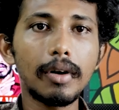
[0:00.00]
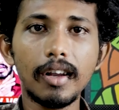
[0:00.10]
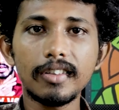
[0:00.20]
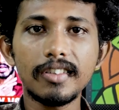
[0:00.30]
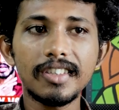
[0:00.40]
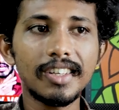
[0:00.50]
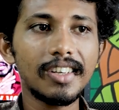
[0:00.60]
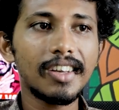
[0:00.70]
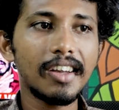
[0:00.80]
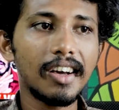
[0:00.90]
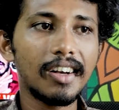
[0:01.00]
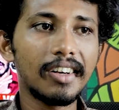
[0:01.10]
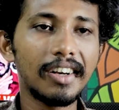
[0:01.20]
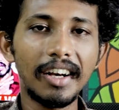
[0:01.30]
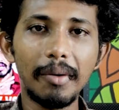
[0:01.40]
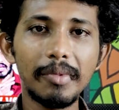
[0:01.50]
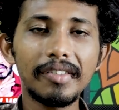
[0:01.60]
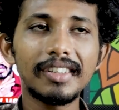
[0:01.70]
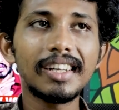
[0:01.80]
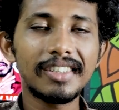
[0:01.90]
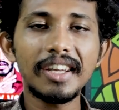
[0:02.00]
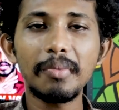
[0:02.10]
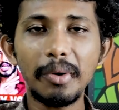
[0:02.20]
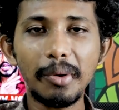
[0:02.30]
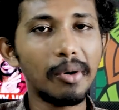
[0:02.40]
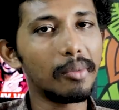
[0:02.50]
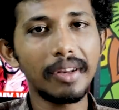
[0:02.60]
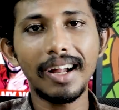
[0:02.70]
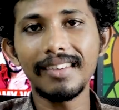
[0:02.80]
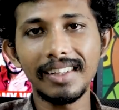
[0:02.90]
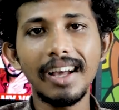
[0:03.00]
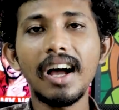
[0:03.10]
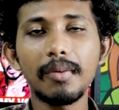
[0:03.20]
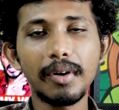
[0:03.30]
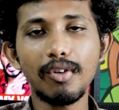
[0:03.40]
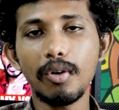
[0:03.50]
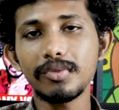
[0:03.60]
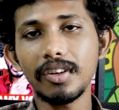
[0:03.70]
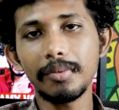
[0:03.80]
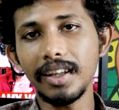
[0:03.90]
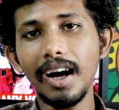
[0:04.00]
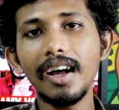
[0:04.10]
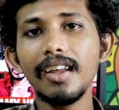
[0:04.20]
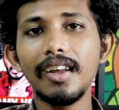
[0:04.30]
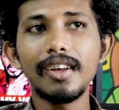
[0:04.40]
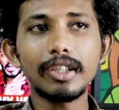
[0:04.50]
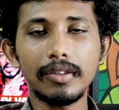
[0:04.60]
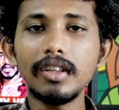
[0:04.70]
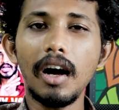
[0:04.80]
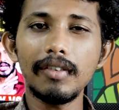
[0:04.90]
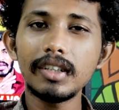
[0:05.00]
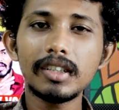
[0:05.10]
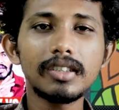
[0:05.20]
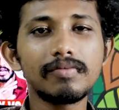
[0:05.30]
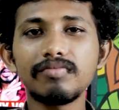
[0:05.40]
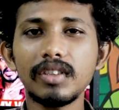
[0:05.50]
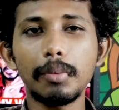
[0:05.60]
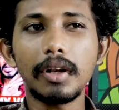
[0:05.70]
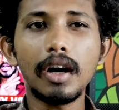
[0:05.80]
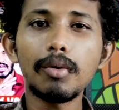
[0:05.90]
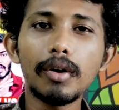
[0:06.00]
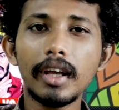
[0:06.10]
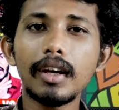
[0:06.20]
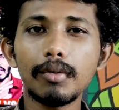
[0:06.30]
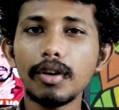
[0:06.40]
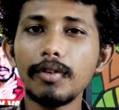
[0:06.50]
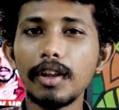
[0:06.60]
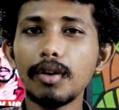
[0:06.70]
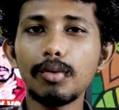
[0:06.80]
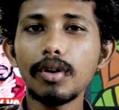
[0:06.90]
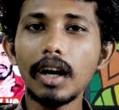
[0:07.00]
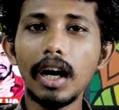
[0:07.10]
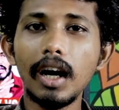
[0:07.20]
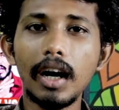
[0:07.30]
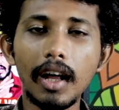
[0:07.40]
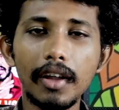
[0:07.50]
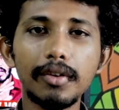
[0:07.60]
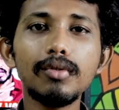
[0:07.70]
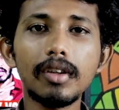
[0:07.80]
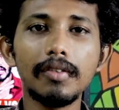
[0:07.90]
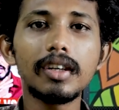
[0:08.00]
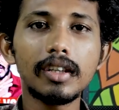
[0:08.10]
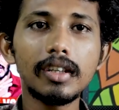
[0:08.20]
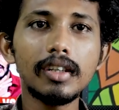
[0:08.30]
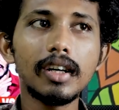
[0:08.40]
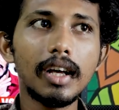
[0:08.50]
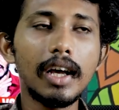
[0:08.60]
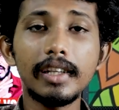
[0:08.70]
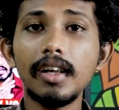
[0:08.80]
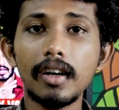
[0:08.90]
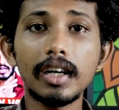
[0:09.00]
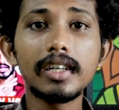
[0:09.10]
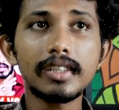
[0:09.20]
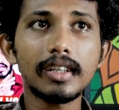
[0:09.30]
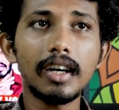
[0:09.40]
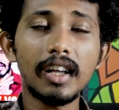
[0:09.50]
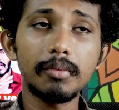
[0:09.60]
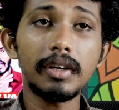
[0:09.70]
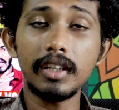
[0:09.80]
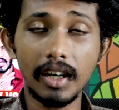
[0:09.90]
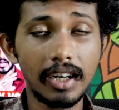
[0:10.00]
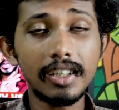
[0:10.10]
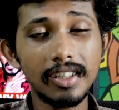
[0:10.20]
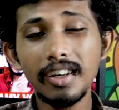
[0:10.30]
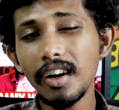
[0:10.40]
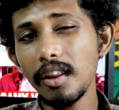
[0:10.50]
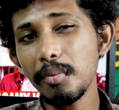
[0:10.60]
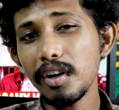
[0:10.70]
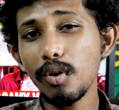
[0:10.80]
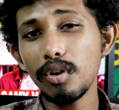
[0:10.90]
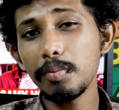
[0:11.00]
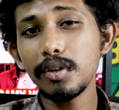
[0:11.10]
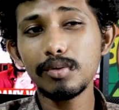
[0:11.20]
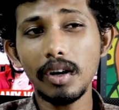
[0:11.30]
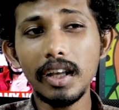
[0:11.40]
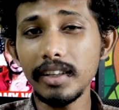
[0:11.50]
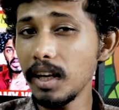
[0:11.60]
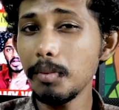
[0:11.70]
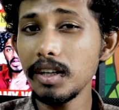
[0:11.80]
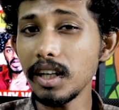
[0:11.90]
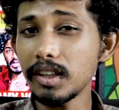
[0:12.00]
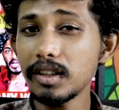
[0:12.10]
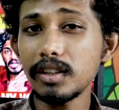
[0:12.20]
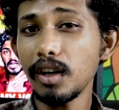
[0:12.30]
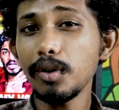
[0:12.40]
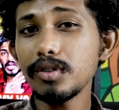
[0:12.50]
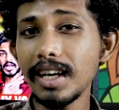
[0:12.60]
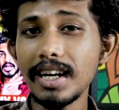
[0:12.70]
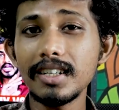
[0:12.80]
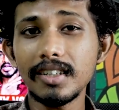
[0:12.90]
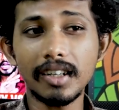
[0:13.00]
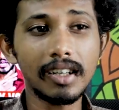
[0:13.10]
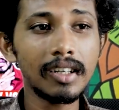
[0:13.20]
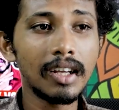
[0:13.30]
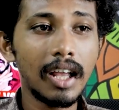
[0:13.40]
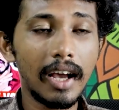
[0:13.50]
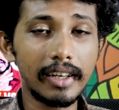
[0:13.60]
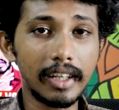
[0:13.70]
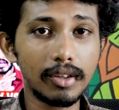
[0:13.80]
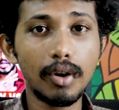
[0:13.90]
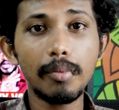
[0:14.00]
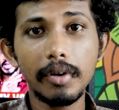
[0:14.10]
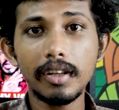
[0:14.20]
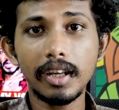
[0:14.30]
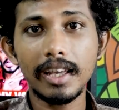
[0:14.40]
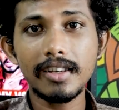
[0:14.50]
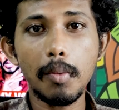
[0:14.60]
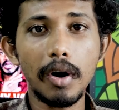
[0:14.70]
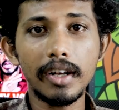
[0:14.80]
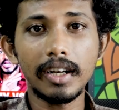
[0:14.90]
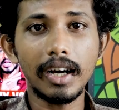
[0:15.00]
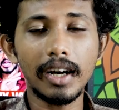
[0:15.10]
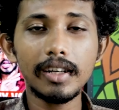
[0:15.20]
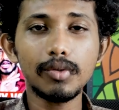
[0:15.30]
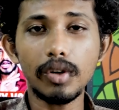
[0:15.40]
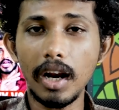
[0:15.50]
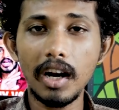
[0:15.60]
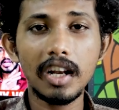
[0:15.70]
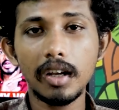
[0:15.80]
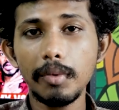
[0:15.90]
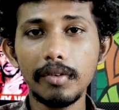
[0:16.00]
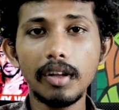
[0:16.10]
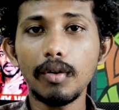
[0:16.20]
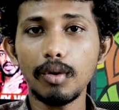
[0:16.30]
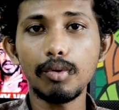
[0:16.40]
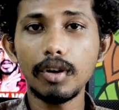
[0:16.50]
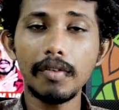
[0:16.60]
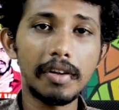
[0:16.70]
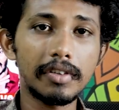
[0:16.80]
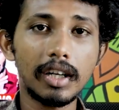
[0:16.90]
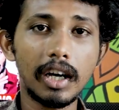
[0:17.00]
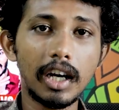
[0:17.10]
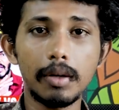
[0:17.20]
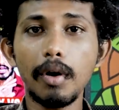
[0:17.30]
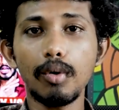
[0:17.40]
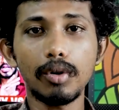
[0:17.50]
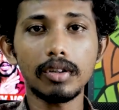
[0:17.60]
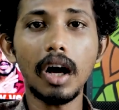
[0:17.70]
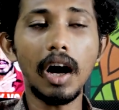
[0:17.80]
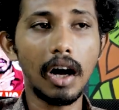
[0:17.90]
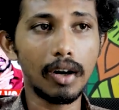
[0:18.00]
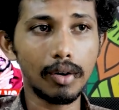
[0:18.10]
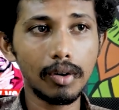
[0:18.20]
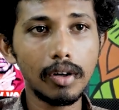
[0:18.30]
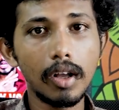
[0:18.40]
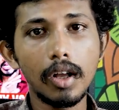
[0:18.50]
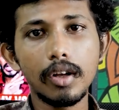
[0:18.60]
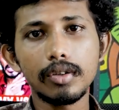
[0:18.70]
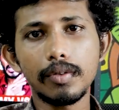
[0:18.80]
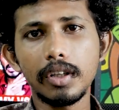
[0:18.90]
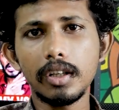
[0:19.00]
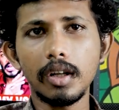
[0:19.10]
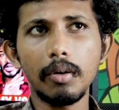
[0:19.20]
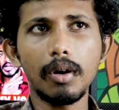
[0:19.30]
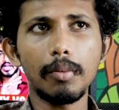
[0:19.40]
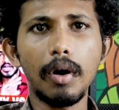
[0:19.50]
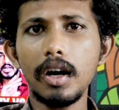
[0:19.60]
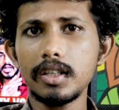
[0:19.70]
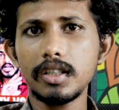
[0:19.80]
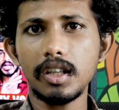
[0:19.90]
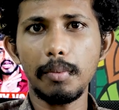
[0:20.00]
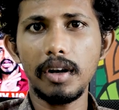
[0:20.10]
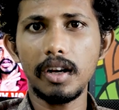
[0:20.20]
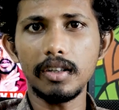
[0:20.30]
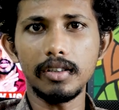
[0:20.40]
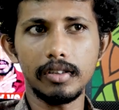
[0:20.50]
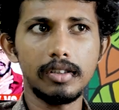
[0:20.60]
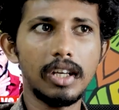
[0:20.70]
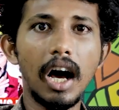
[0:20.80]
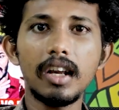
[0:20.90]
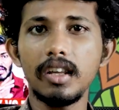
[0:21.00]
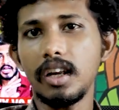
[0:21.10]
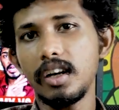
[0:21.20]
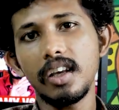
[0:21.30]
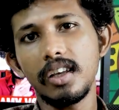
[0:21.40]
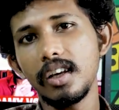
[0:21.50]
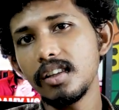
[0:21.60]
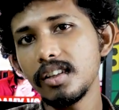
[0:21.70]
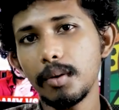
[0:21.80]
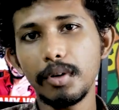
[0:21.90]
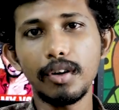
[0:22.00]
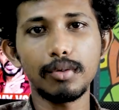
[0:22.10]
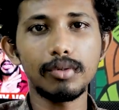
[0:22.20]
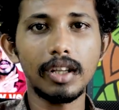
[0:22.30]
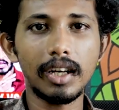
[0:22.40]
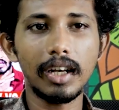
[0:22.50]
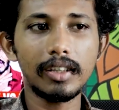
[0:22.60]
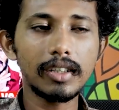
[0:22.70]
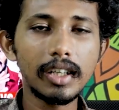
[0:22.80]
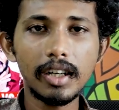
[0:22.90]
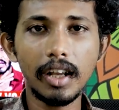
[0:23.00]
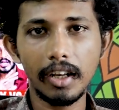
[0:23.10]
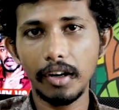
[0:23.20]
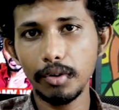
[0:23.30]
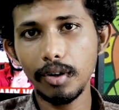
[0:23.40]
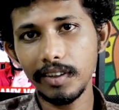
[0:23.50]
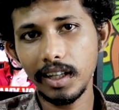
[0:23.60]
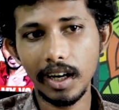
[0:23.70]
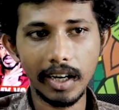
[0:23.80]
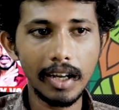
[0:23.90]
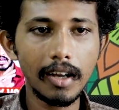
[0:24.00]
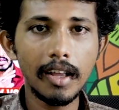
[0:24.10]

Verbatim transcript: நம்ம ரசித்து நம்ம வந்து என்ஜாய் பண்ணோம் அப்படின்னா வந்து ஐயப்பன் ராமசாமி தான் ஸோ வந்து அவருக்கு எப்படினாலும் ஓகே கொடுக்க வேண்டியதாக கொடுக்கலாம் ஆனால் அதையும் தவிர்த்து இந்தியா கிளிட்ஸ் அது மாதிரி இந்தியா கிளிட்ஸுன்றது மட்டும் நான் குறிப்பிட்டு சொல்லலை இதே மாதிரி எத்தனையோ சேனல்ஸ் இருக்குது எத்தனையோ பேர் இந்த கேஸில் மாட்டியிருக்காங்க ஸோ எல்லாருக்குமே வந்து அவங்களுக்கு கொடுக்க வேண்டிய விஷயங்களை கண்டிப்பாக கொடுத்து தான் ஆகணும் ஸோ வந்து இந்த மார்ஸ் தமிழ்நாடு இது யார் என்ன ஏது அப்படின்றதும் தெரியல திடீர்னு இருந்தோ வந்தாங்க